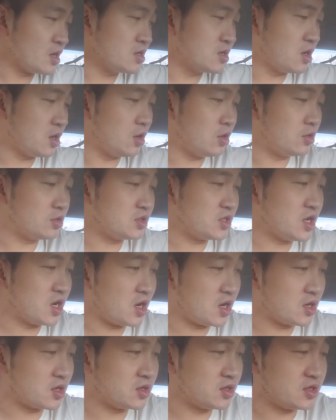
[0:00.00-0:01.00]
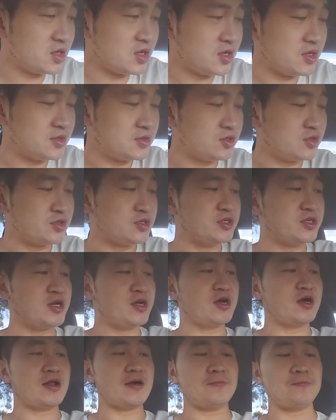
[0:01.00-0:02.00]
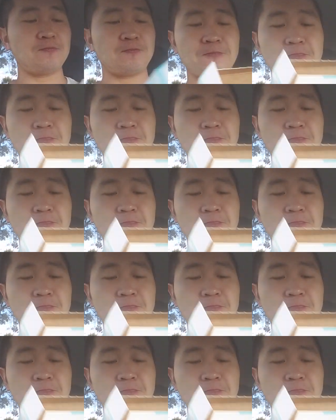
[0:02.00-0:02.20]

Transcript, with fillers: 然后第二个呢，就是这个了，